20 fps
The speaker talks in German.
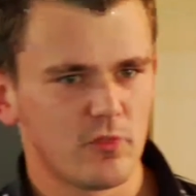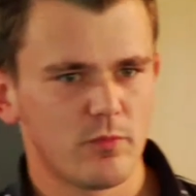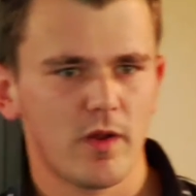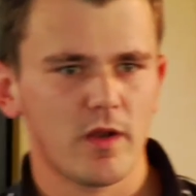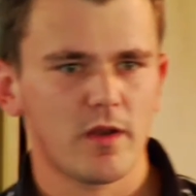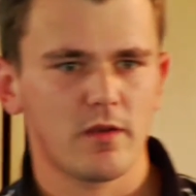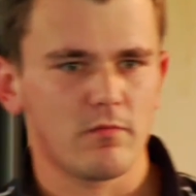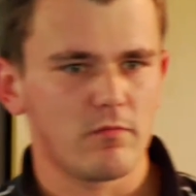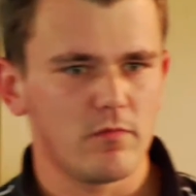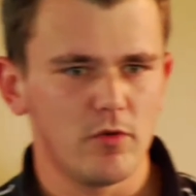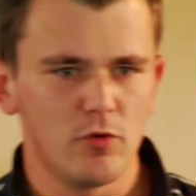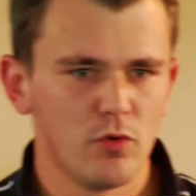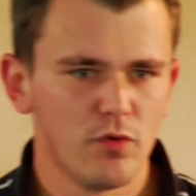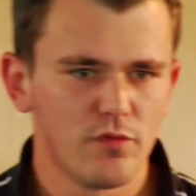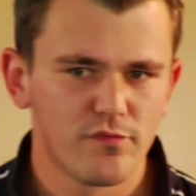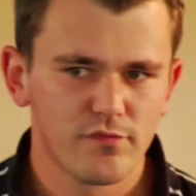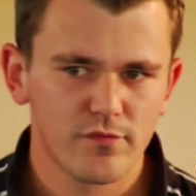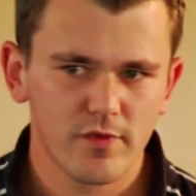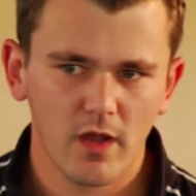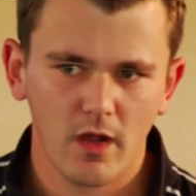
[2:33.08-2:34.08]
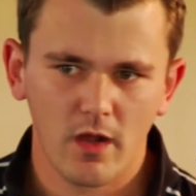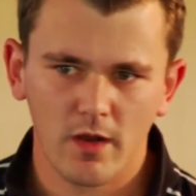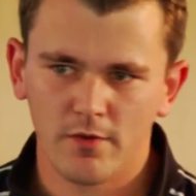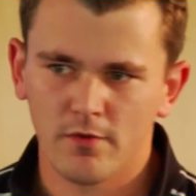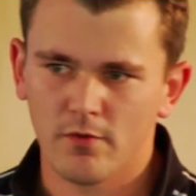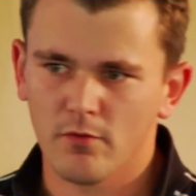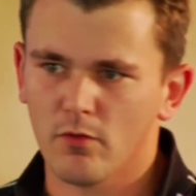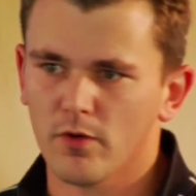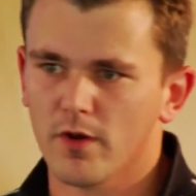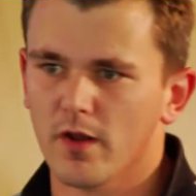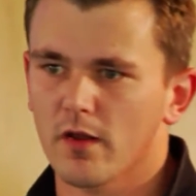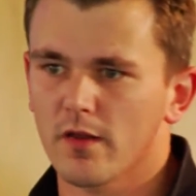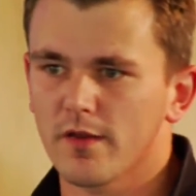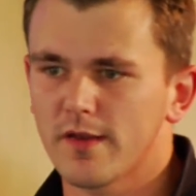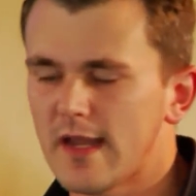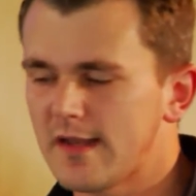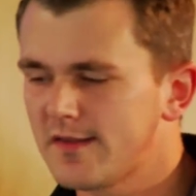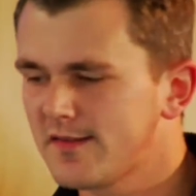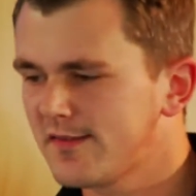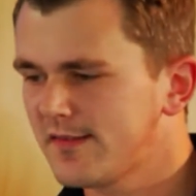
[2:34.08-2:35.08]
bei den Lüftern oder
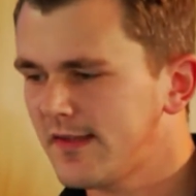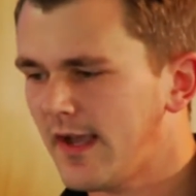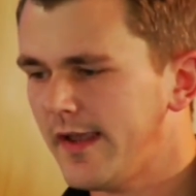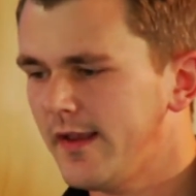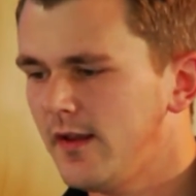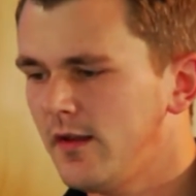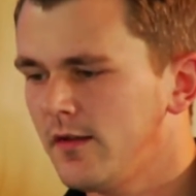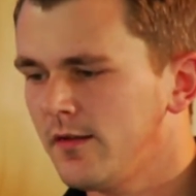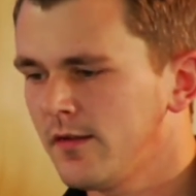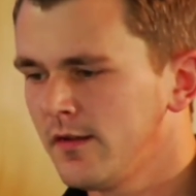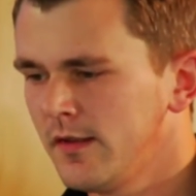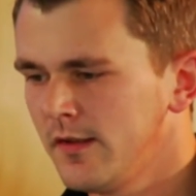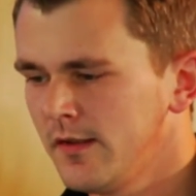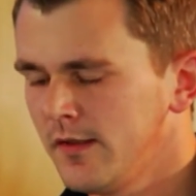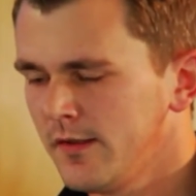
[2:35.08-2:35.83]
Netzteilen,